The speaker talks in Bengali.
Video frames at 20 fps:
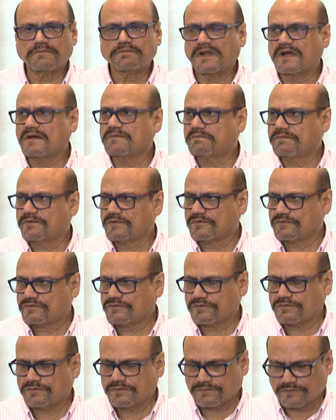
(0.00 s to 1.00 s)
আমরা
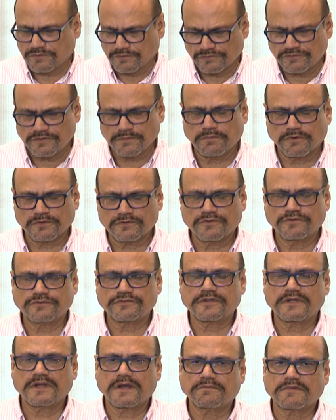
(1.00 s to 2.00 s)
স্বস্তি বোধ
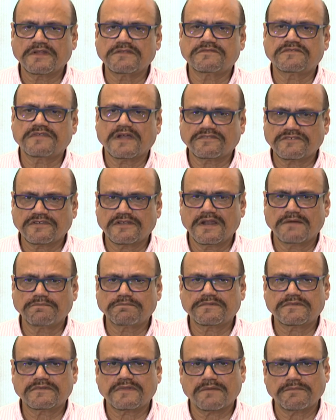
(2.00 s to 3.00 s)
করছি আমরা চাচ্ছিলাম
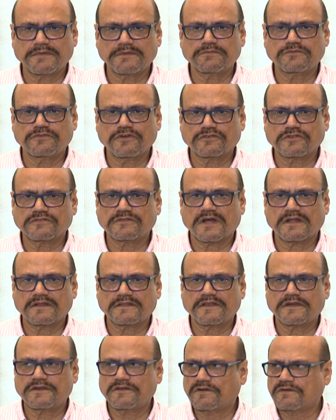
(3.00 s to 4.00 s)
তামিম যত
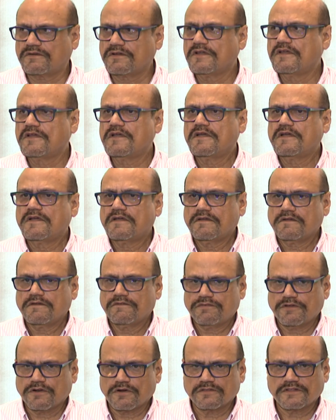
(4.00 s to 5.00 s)
তাড়াতাড়ি হোক
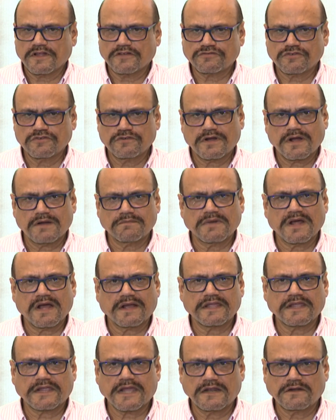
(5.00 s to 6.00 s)
ফেরত আসুক আমরা
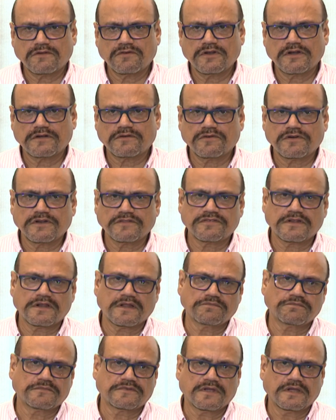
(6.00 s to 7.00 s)
আগে ক্যালকুলেট
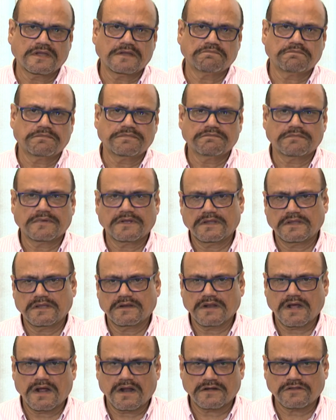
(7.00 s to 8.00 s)
করেছিলাম যে এই
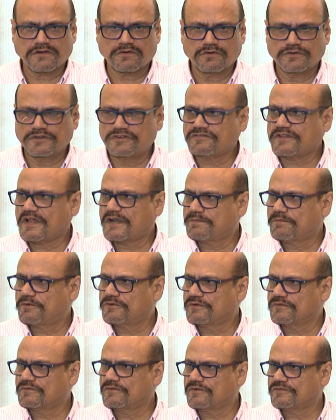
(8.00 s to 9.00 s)
আঠারো উনিশ তারিখ
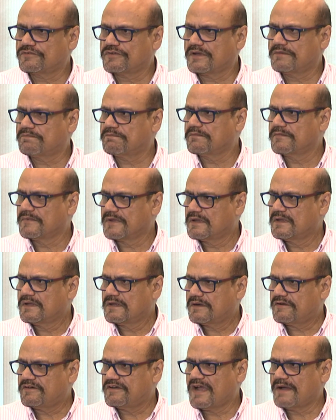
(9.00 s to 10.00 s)
পর্যন্ত সে
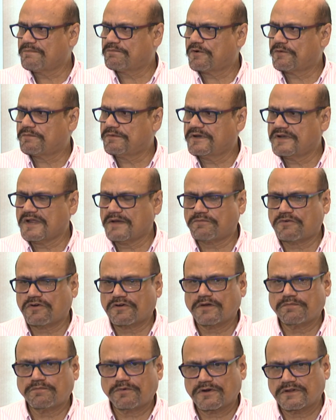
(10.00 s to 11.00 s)
রিহ্যাব করবে রিহ্যাব
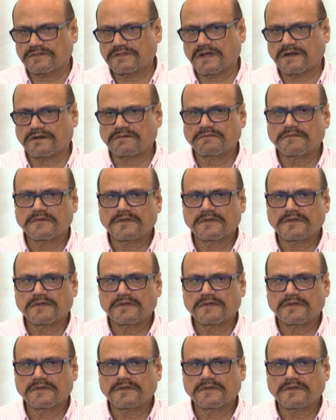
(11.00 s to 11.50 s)
করার পরে তার